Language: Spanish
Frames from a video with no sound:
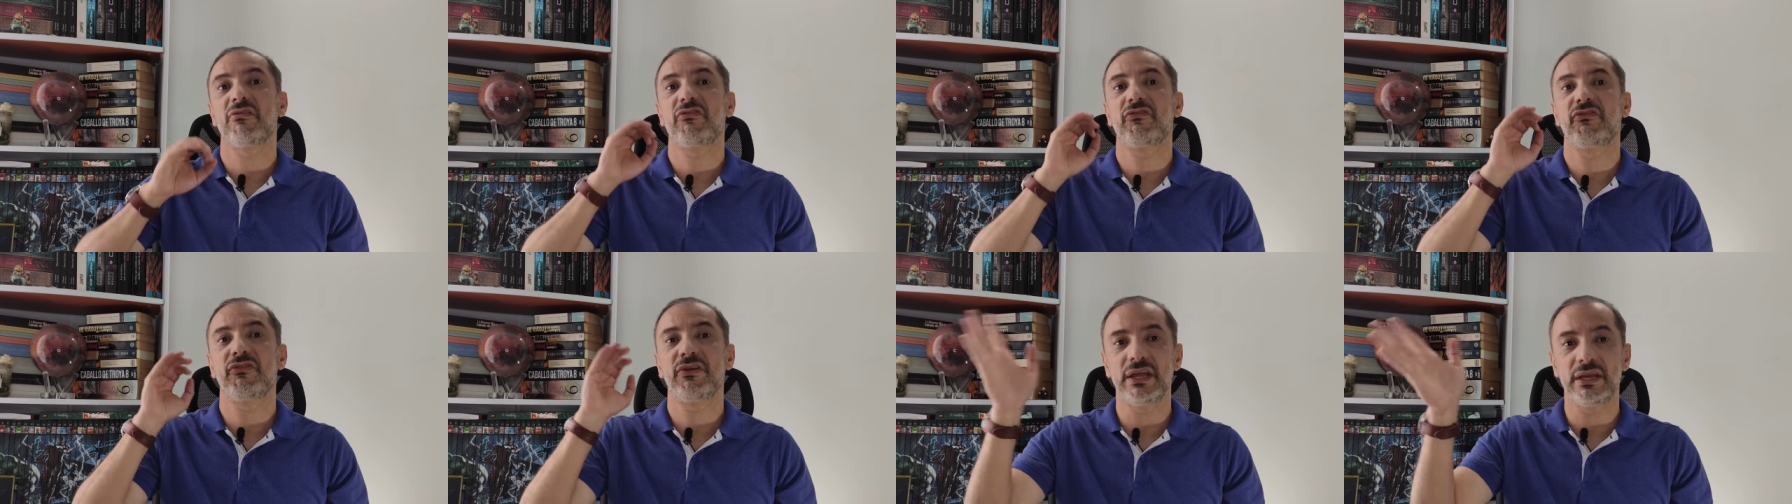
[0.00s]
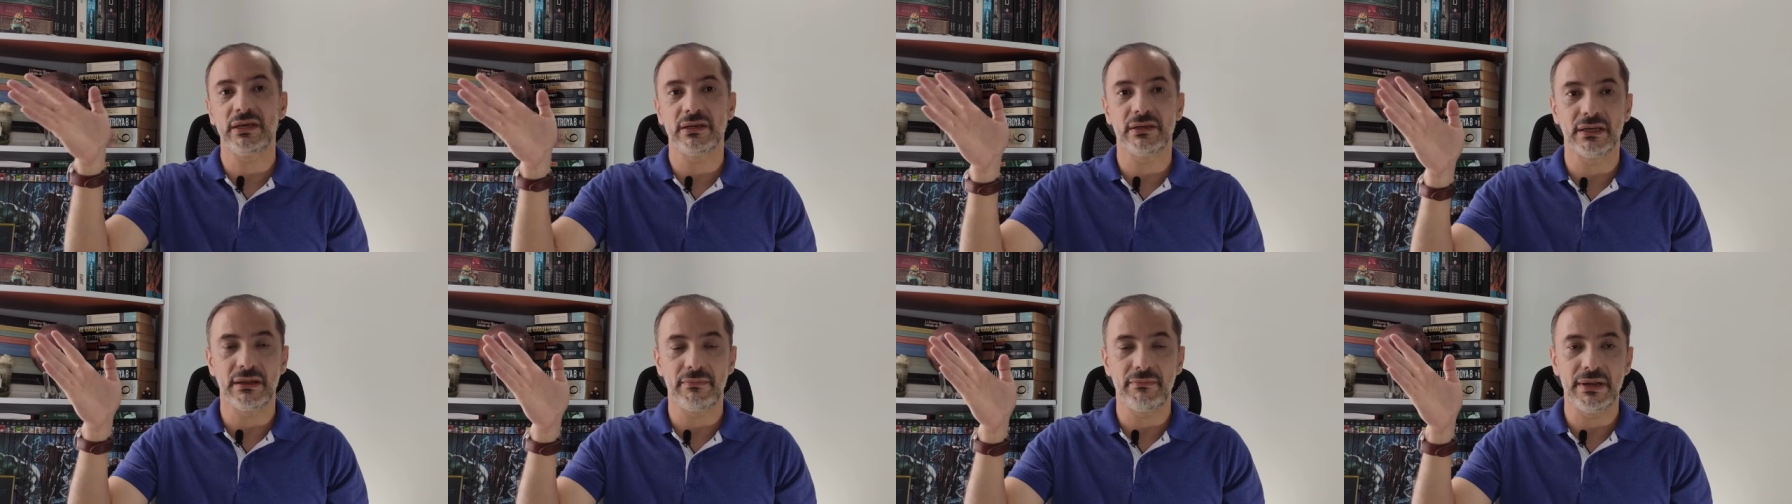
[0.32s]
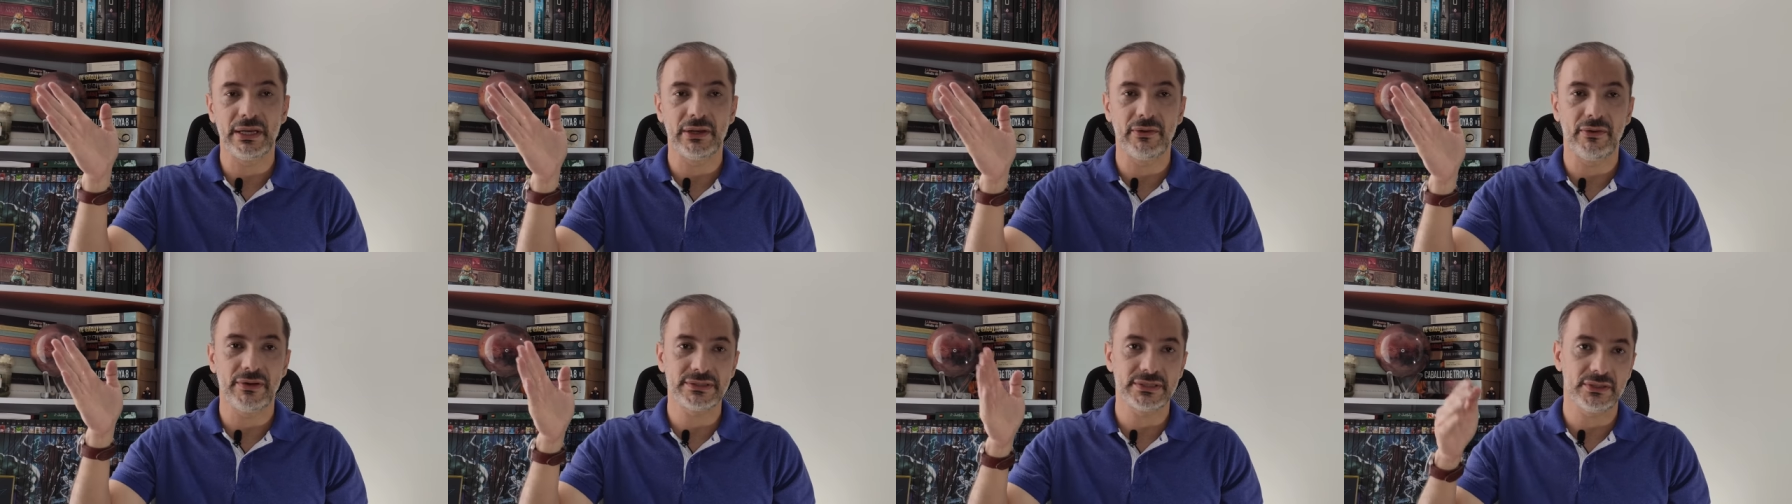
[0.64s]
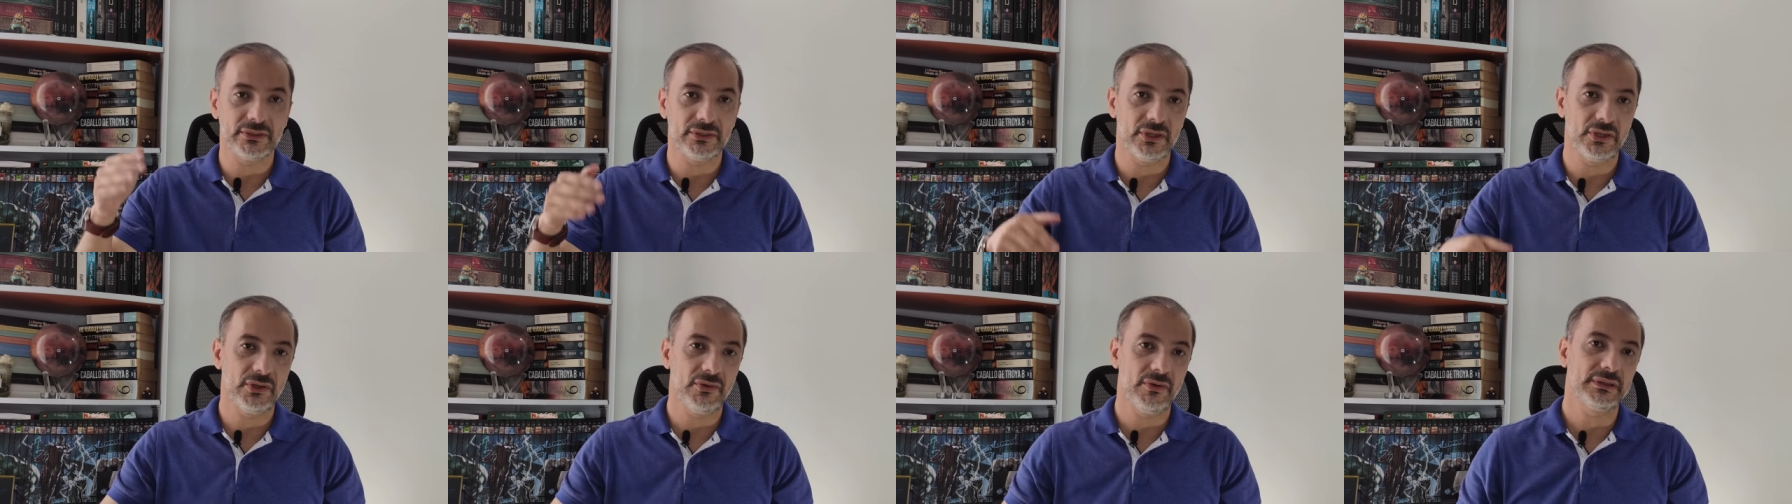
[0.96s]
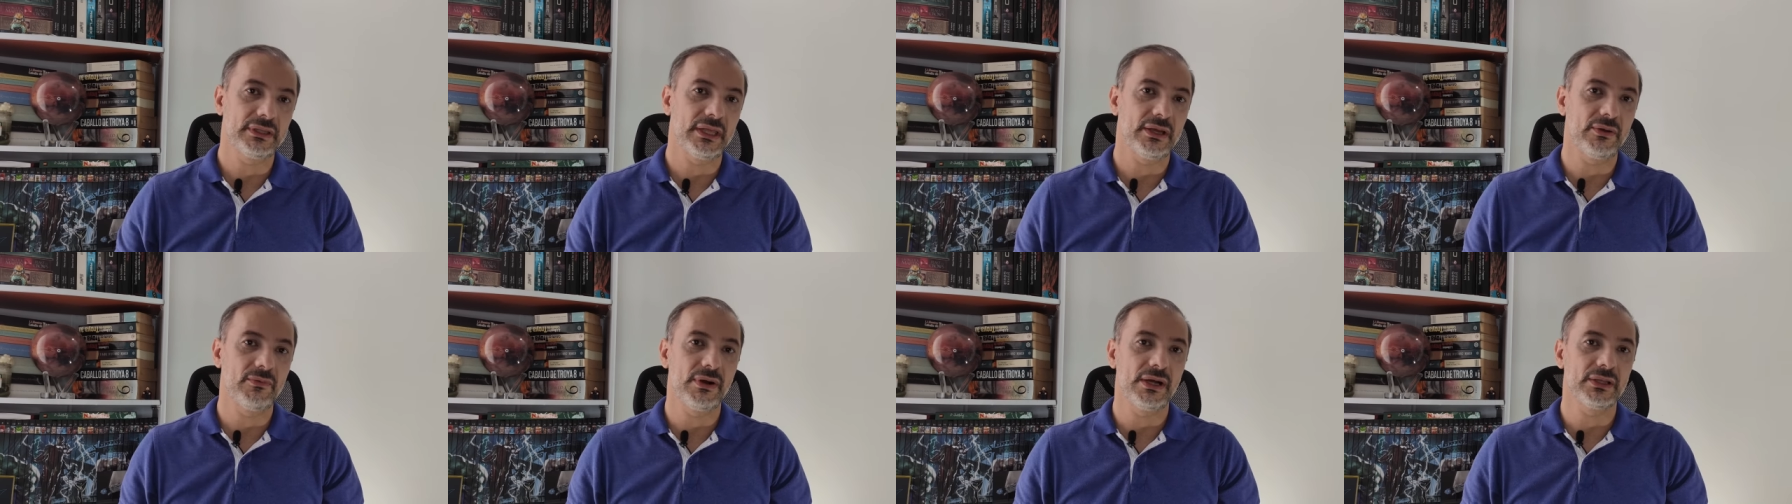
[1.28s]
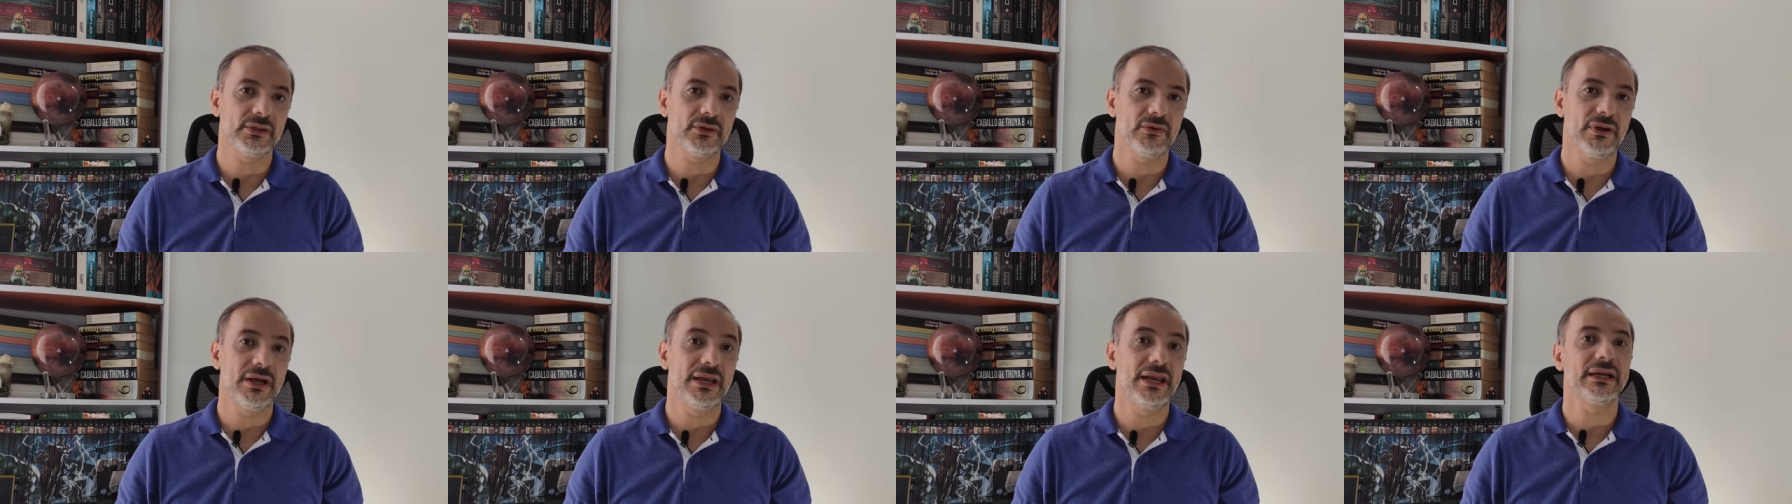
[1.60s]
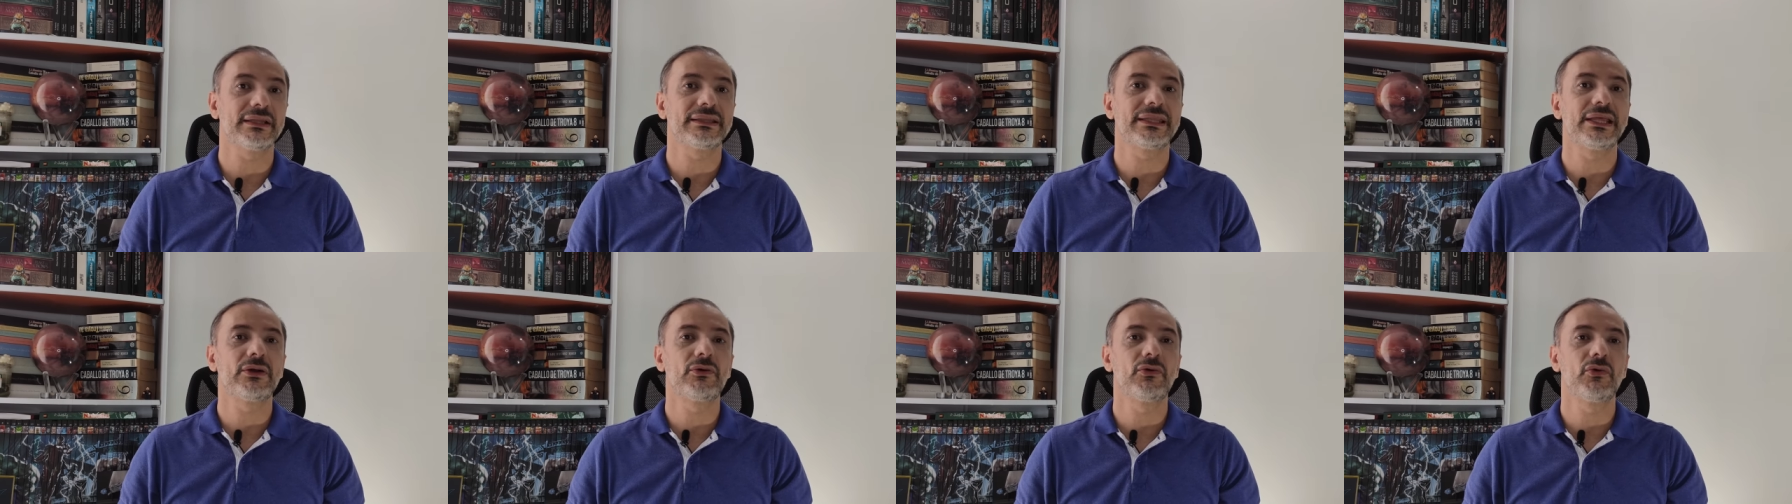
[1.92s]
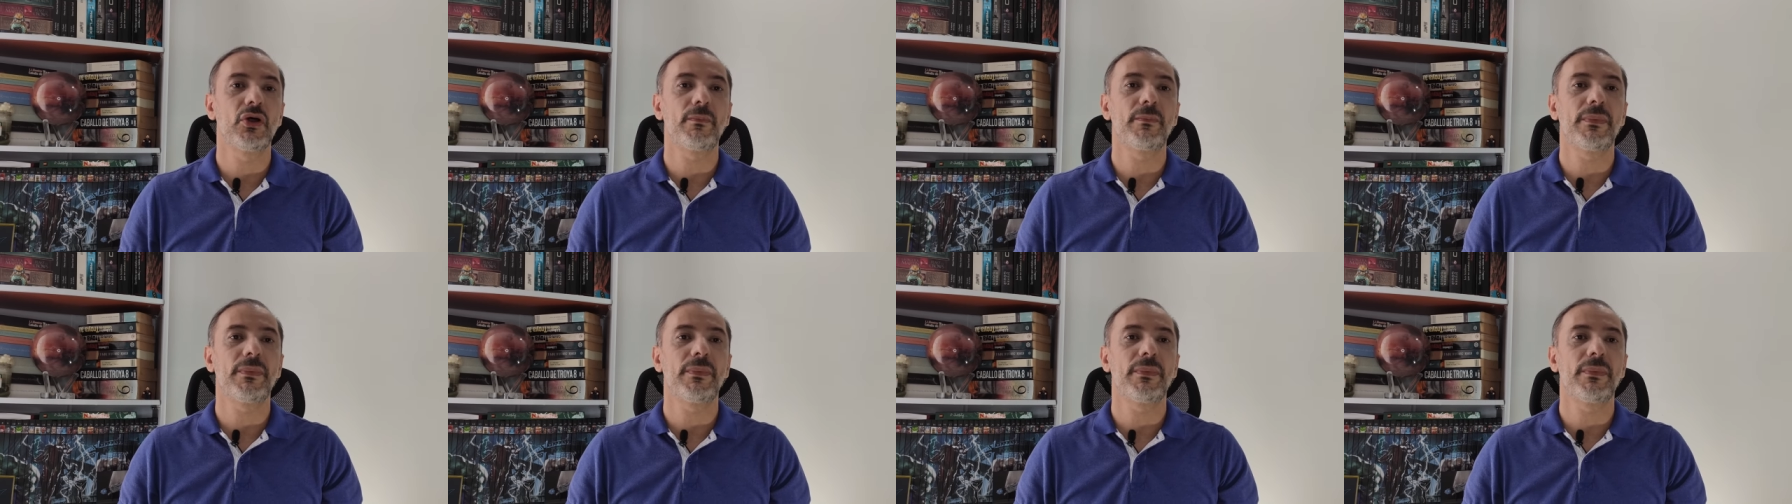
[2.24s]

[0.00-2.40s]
fin en 1994 el artículo